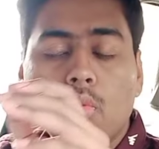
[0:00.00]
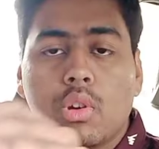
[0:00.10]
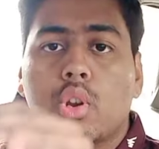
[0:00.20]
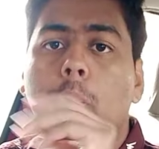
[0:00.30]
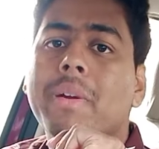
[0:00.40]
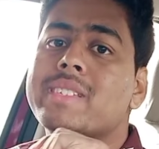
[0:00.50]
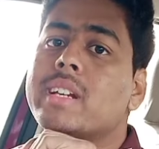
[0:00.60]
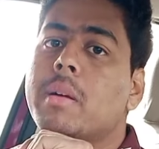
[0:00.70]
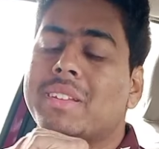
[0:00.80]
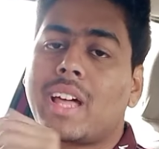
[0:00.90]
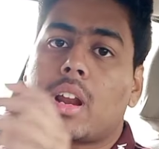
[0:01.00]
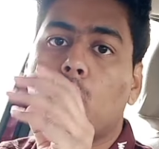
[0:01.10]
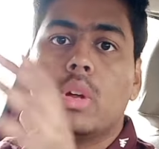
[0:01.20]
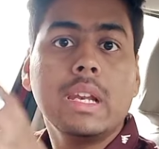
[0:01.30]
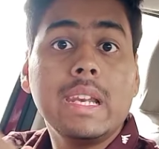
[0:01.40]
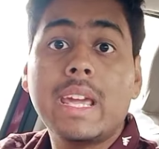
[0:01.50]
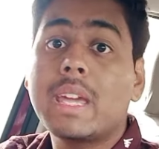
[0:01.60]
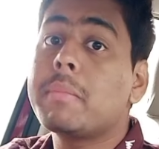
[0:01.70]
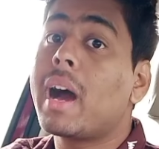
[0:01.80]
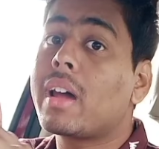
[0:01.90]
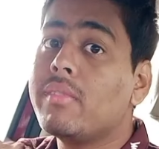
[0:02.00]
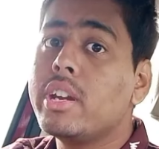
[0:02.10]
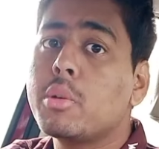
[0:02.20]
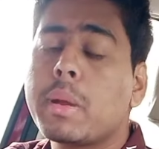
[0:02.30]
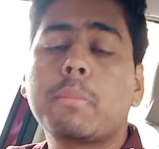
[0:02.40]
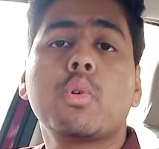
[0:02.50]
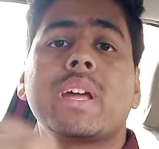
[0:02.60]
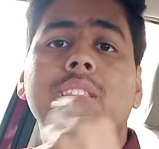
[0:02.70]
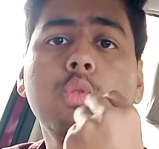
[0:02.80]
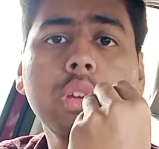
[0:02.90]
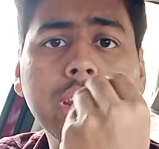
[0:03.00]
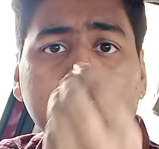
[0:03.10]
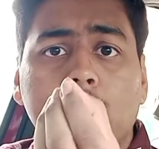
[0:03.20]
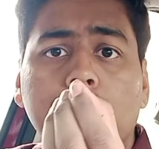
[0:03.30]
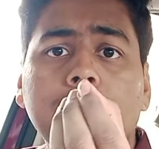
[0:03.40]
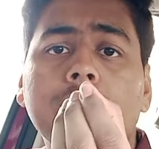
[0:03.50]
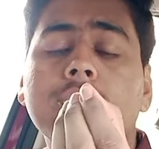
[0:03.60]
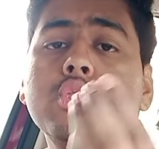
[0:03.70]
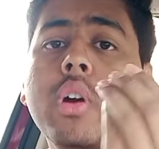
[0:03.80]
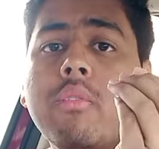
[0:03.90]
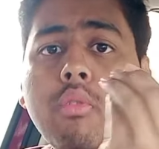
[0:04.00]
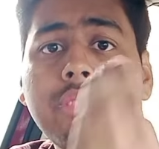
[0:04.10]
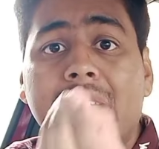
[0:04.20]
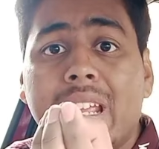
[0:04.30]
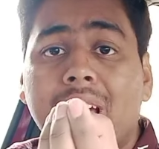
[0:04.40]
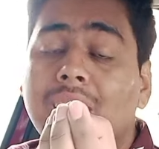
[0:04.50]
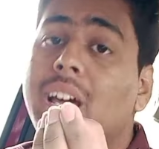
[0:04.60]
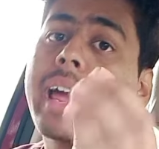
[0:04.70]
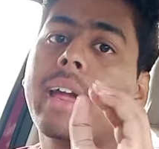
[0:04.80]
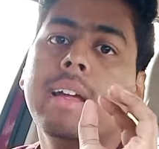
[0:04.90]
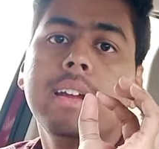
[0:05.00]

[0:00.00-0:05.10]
हूँ वो नौ का बता रहा हूँ लेकिन मैं हर वीडियो में आपको कहता हूँ कि रेट ऑफ इंटरेस्ट जो है वो वेरी करता है